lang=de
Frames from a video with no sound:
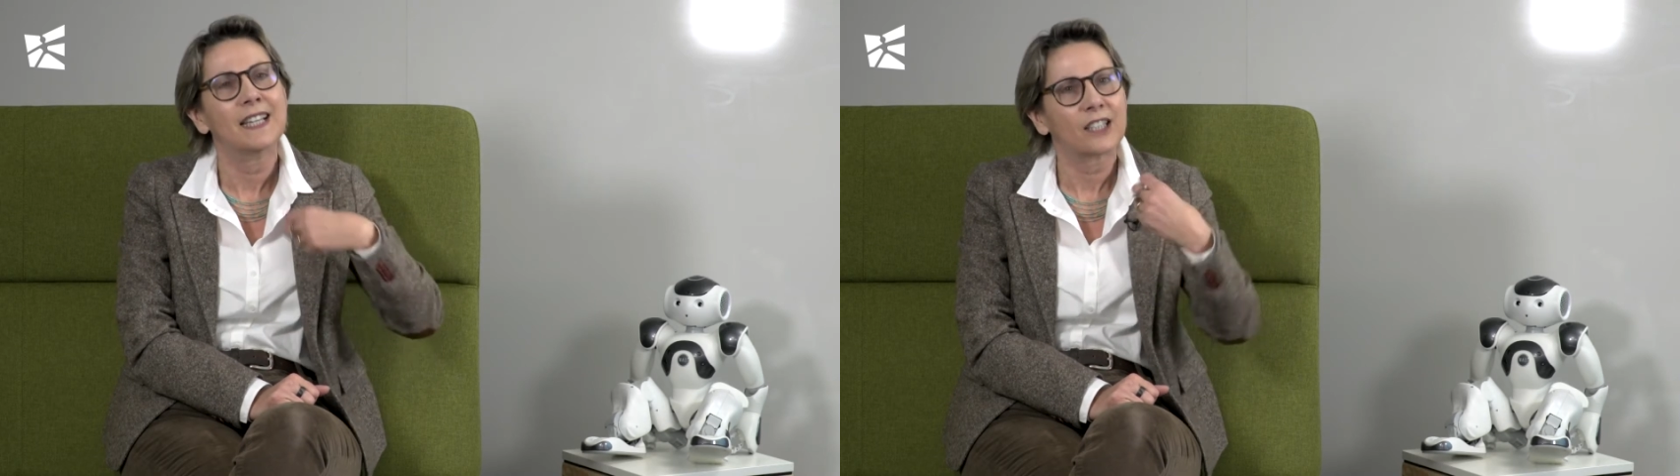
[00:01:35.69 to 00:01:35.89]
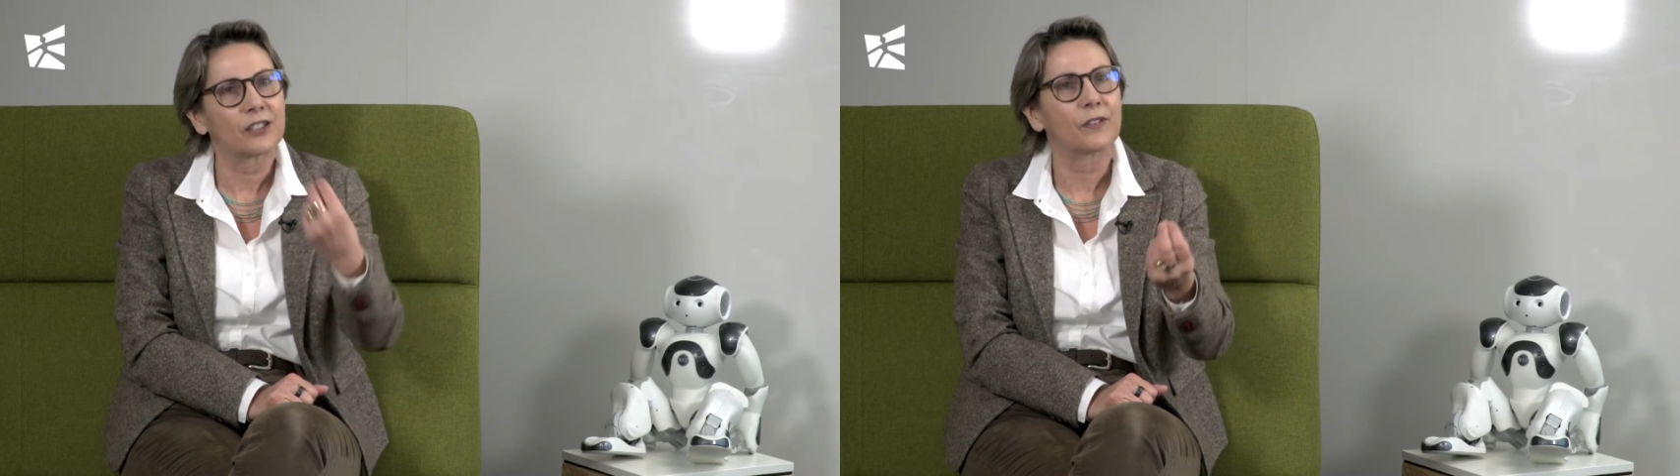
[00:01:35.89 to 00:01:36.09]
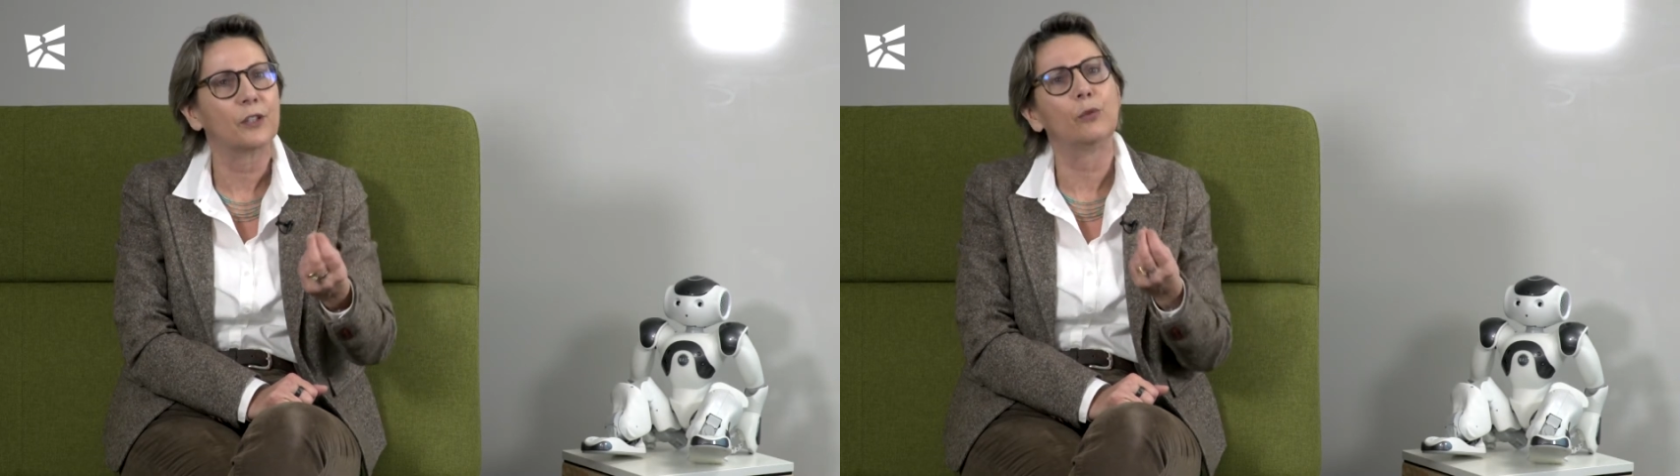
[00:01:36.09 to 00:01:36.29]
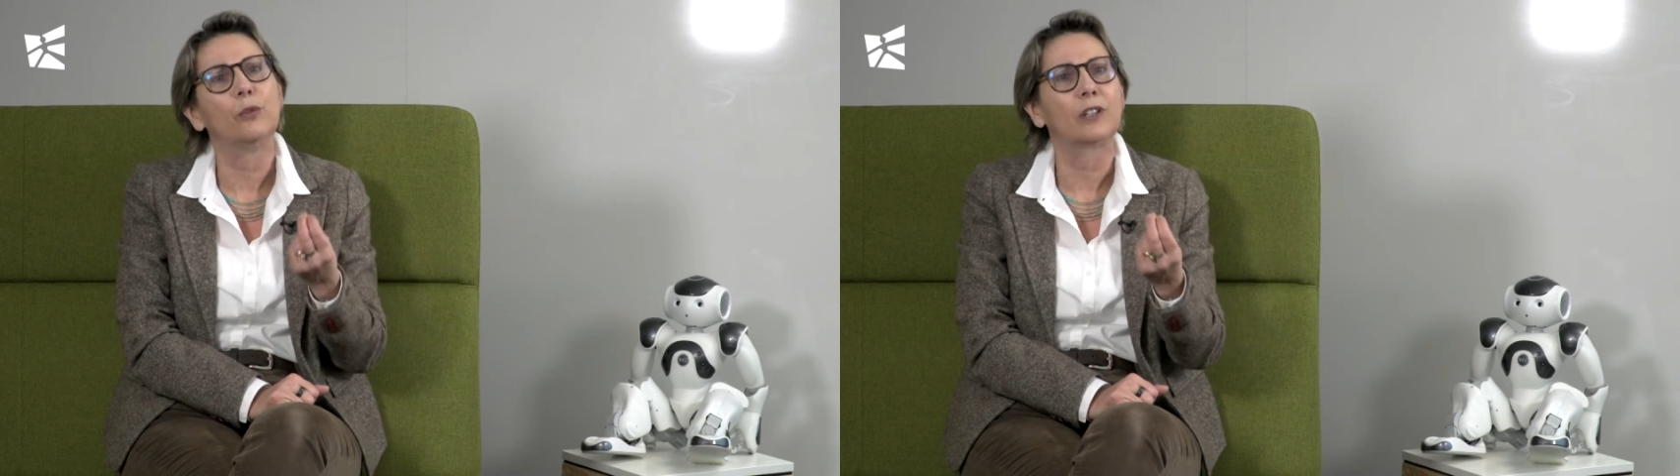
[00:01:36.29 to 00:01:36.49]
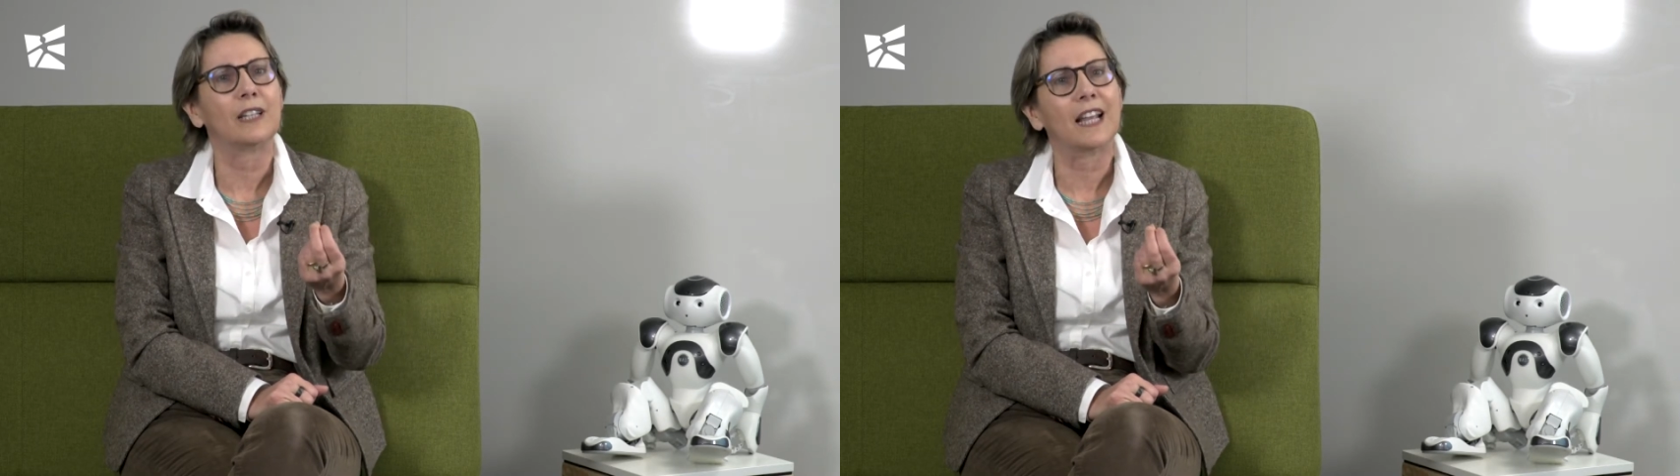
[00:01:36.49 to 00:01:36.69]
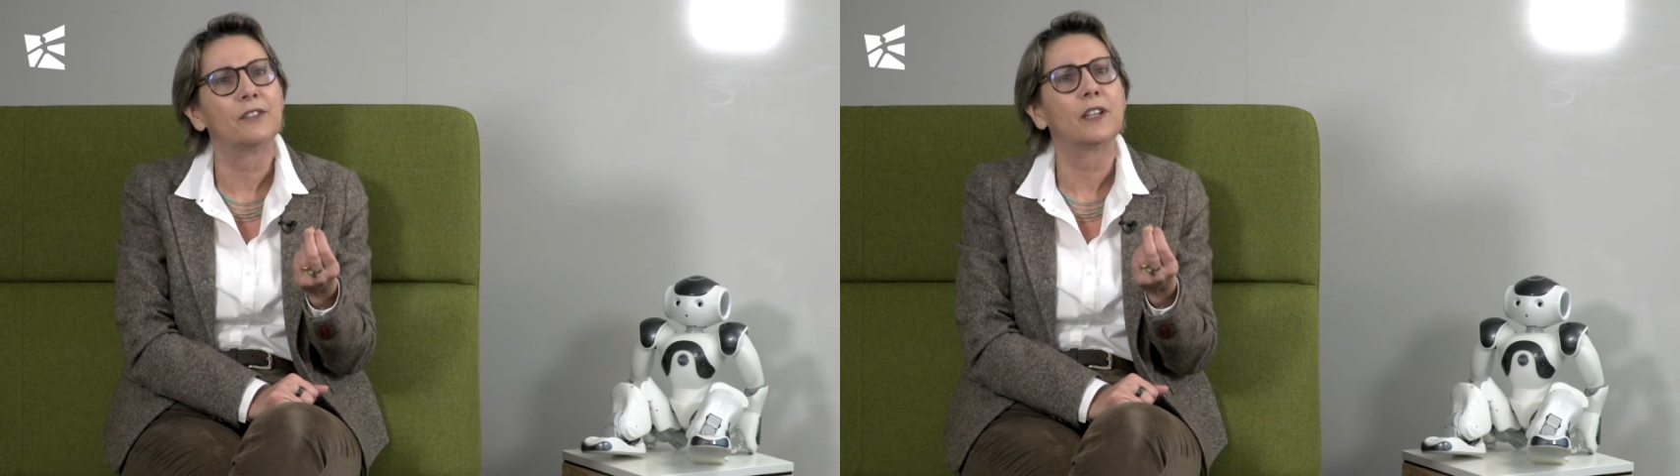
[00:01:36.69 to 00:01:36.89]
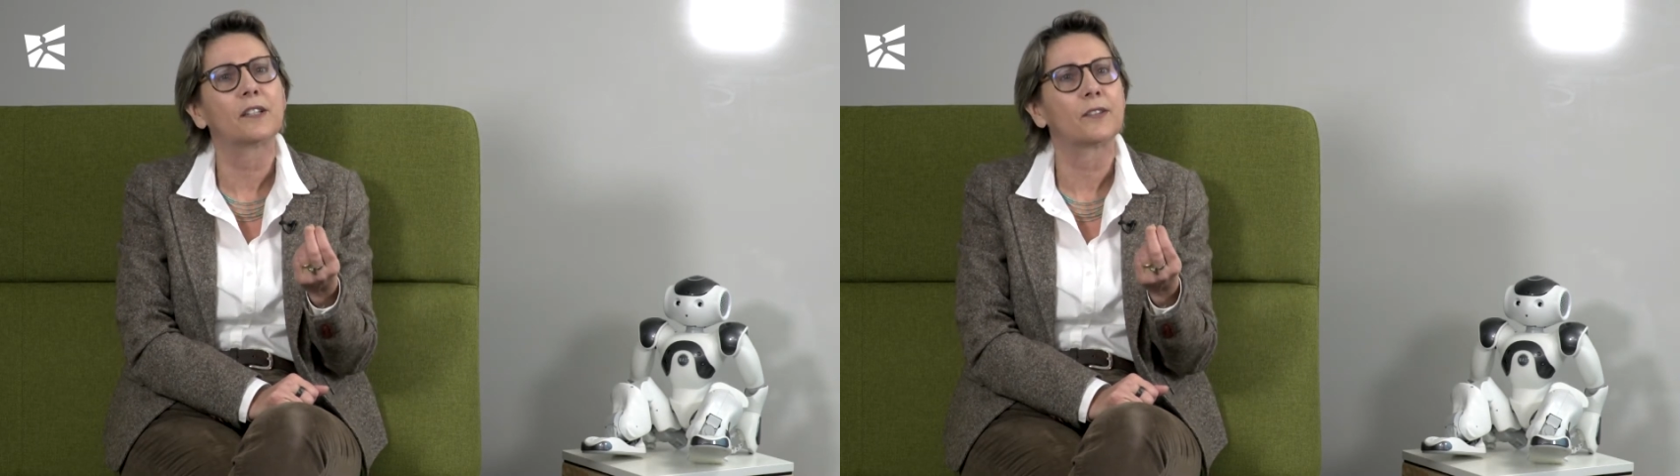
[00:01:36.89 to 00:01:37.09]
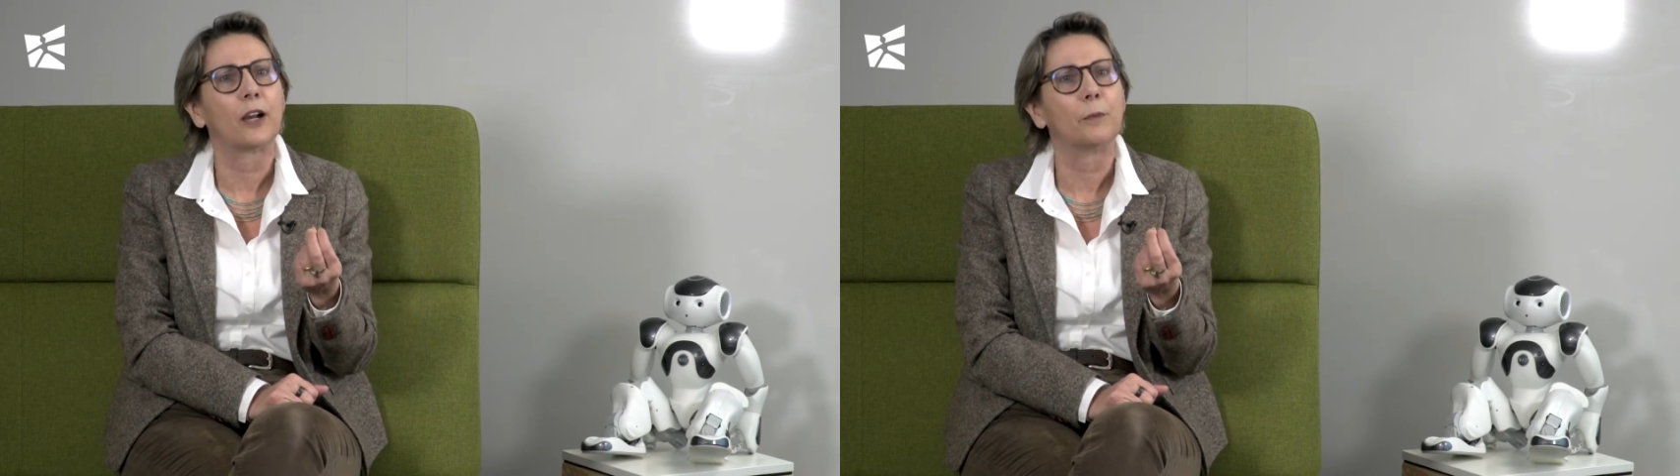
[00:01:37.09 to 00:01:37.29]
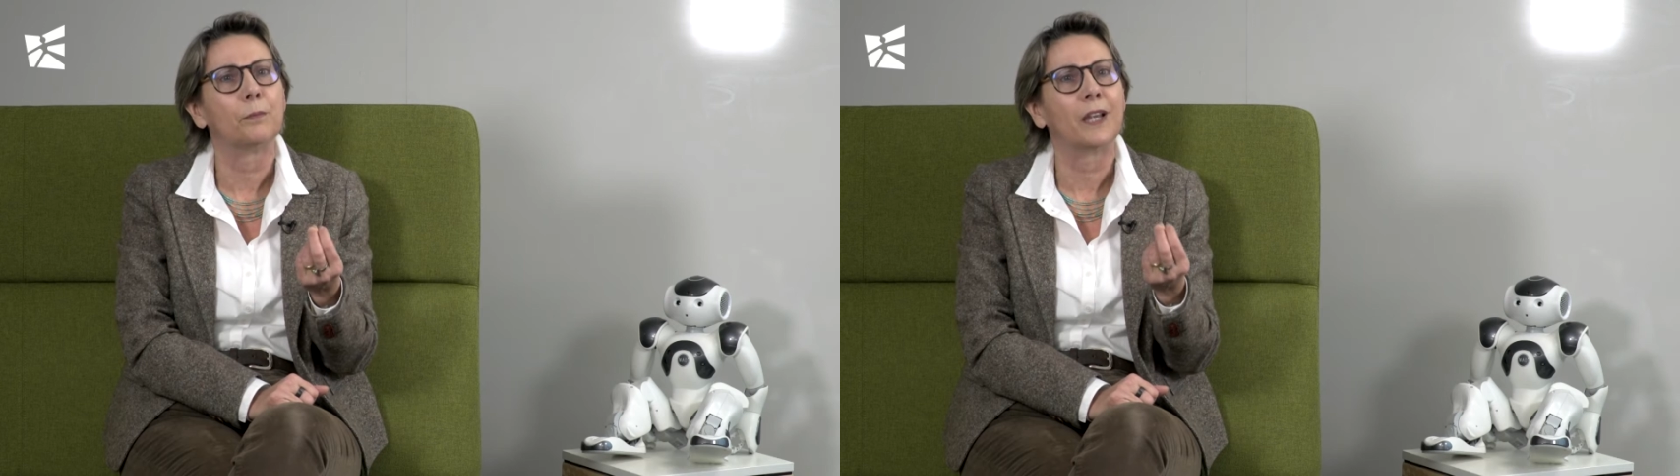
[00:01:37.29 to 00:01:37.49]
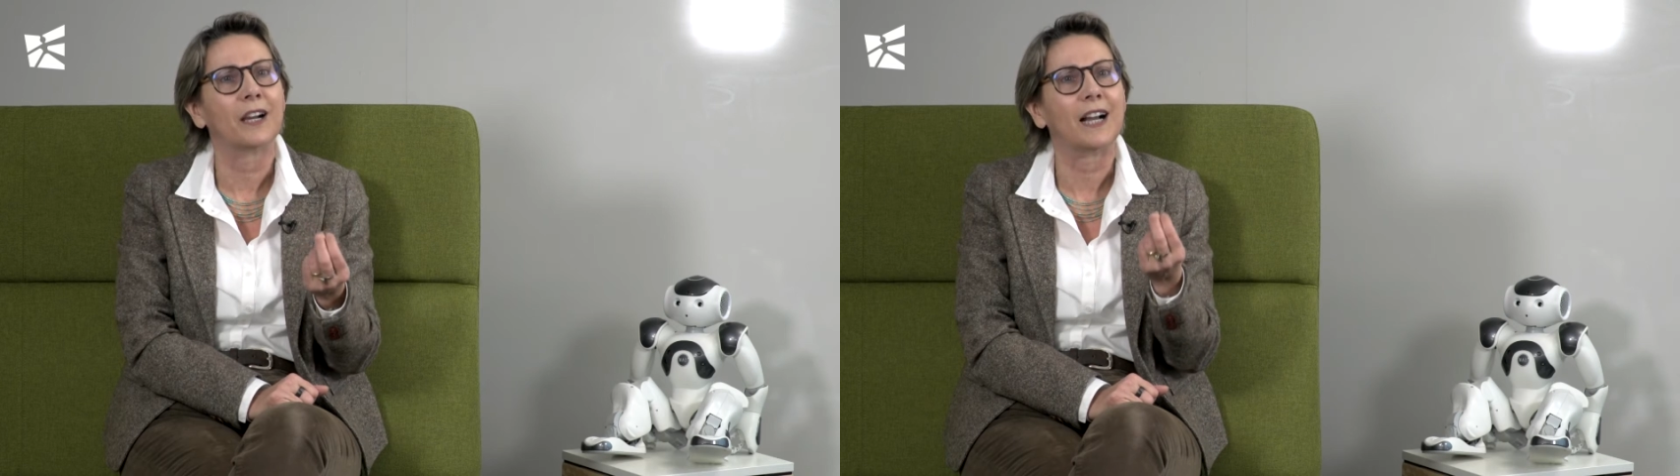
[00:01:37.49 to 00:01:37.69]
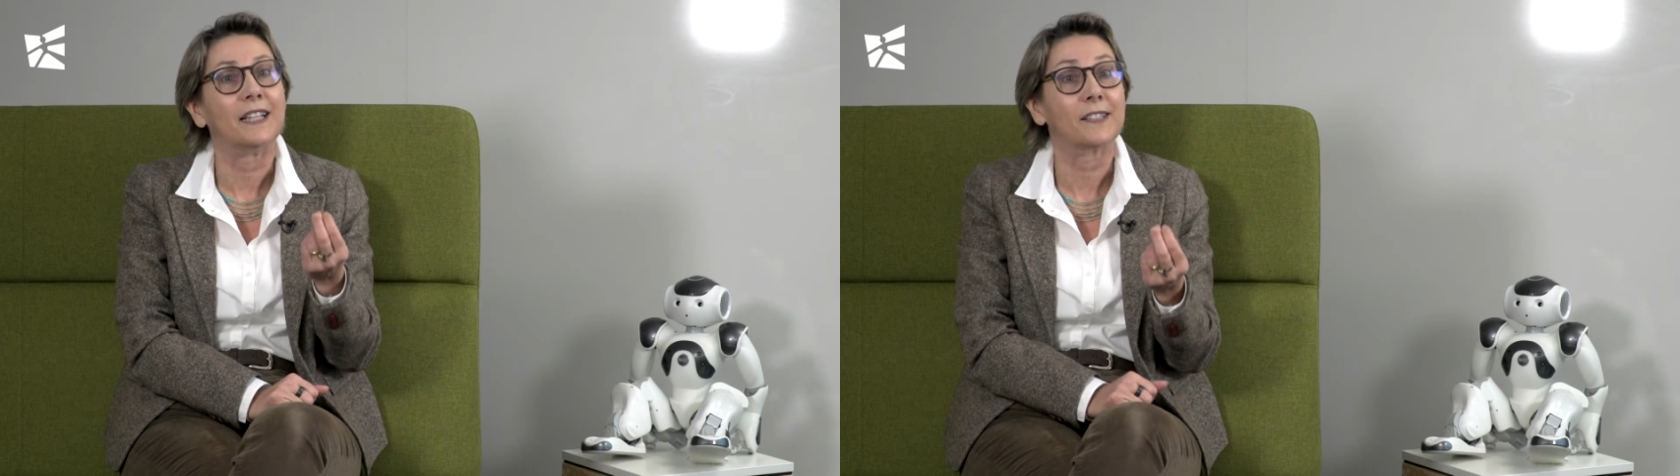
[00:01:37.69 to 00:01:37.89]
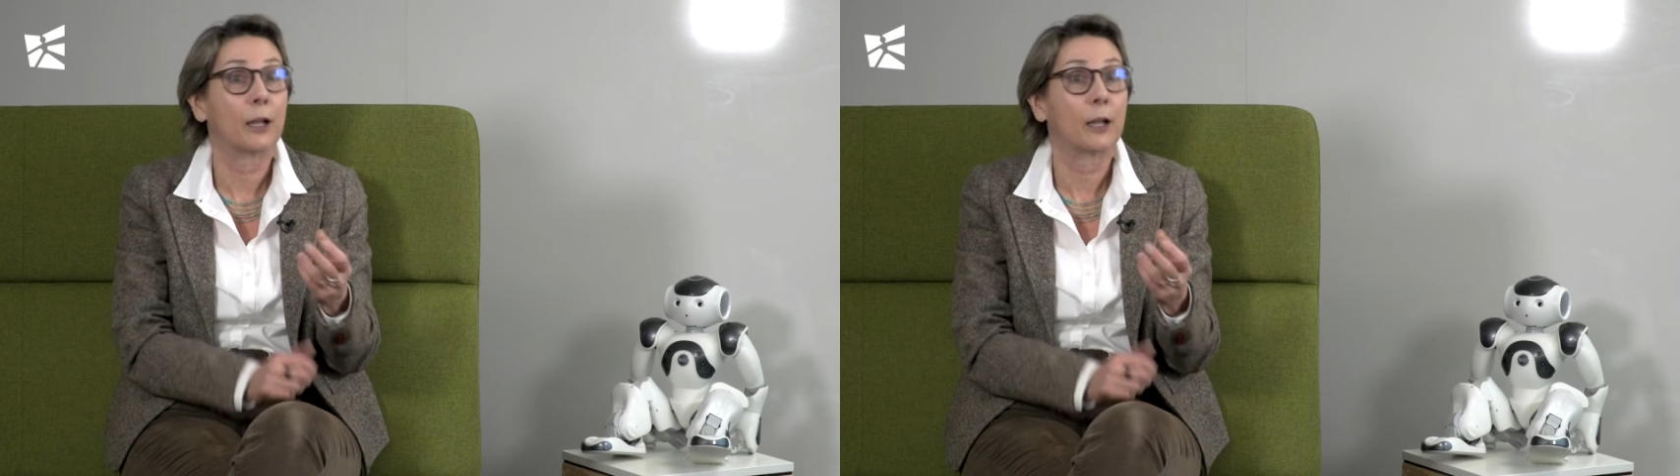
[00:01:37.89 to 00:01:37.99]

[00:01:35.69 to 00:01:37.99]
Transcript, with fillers: dass wir eine höhere Lernwirksam erreichen.